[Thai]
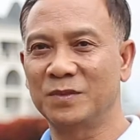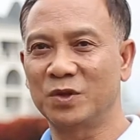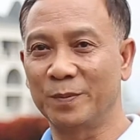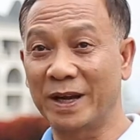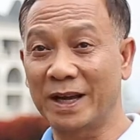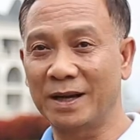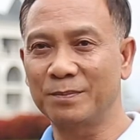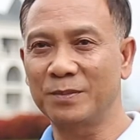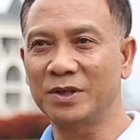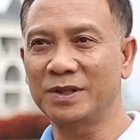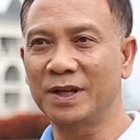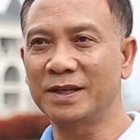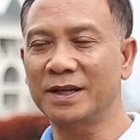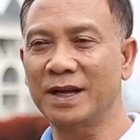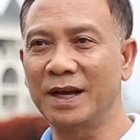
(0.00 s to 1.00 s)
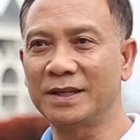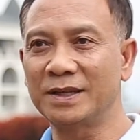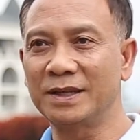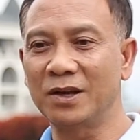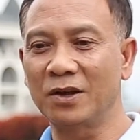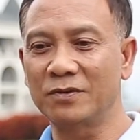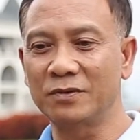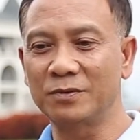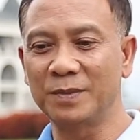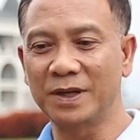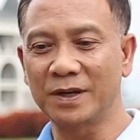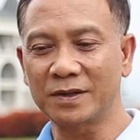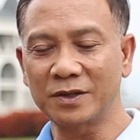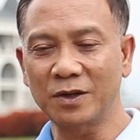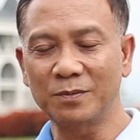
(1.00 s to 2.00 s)
ถูกไหมครับเพราะฉะนั้นการที่เรามี
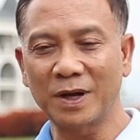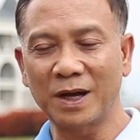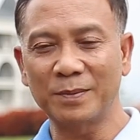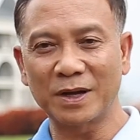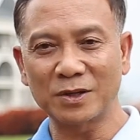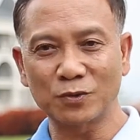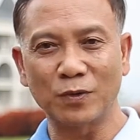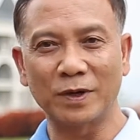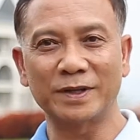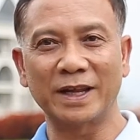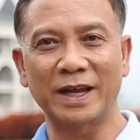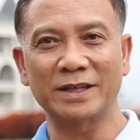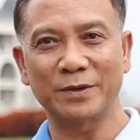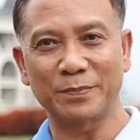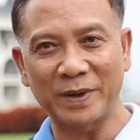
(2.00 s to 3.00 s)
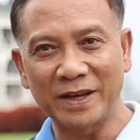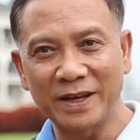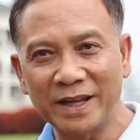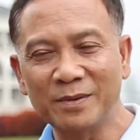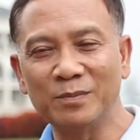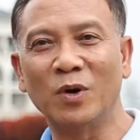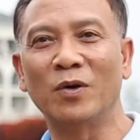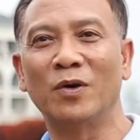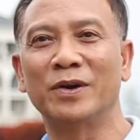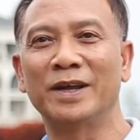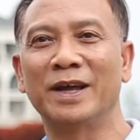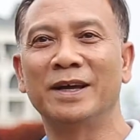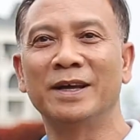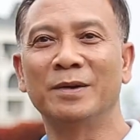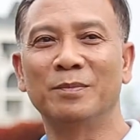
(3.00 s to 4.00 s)
นักเที่ยวมาบางส่วนแต่ spending more
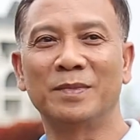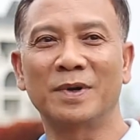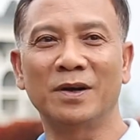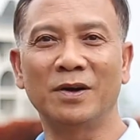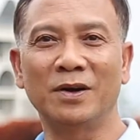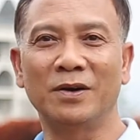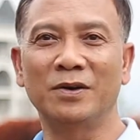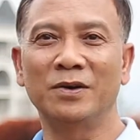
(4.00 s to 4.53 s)
เนี่ยก็